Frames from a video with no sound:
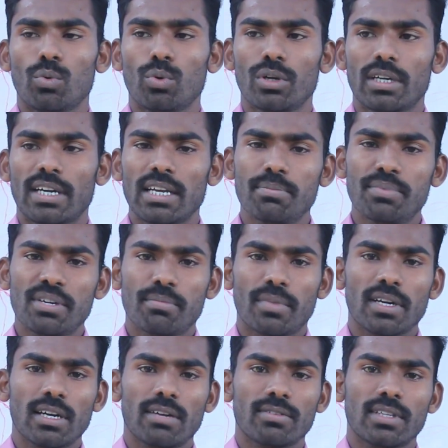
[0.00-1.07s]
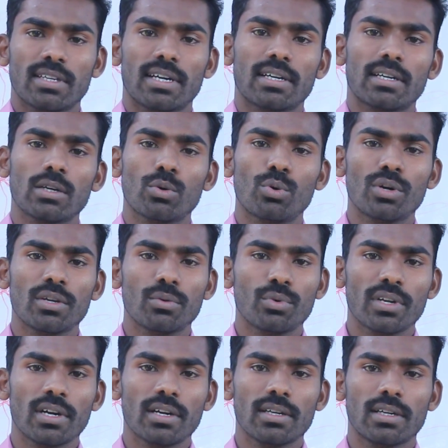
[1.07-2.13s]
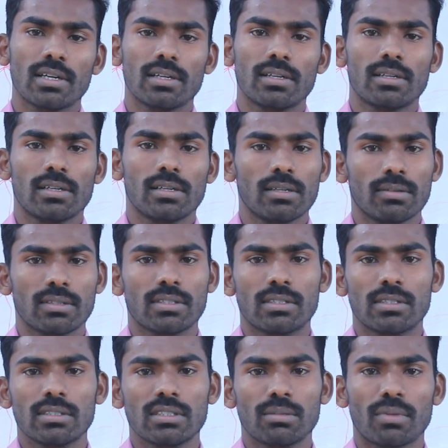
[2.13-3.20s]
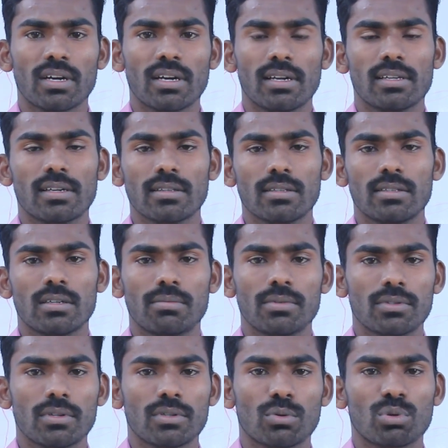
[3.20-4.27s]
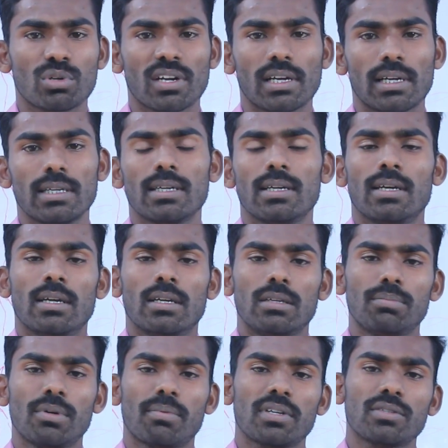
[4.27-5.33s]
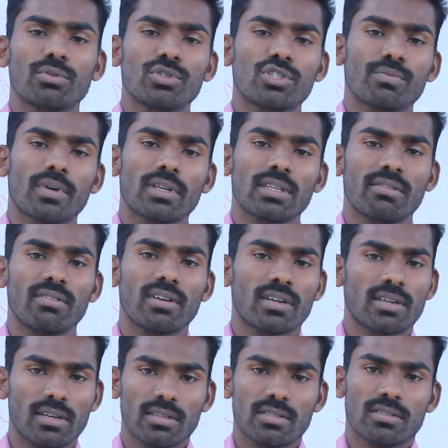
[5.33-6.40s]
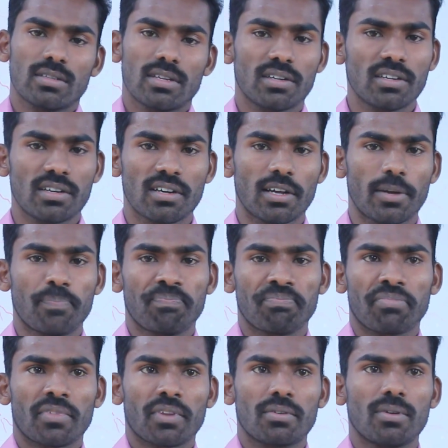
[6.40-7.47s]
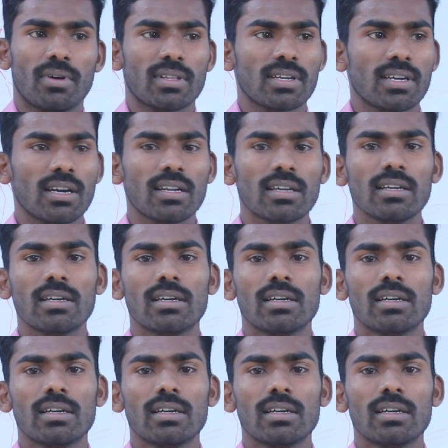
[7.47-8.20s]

ஒரு கைப்பிடி மண்ணில் வந்து ரெண்டரை கோடி உயிரணுக்கள் வந்துட்டு இந்த மண்ணில் இருந்தது அப்படின்னு சொல்லி சொல்கிறாங்க இப்போ பரிசோதிச்சு பார்த்தா வெறும் ரெண்டரை லட்சம் தான் இருக்குங்களா ஸோ அதனால்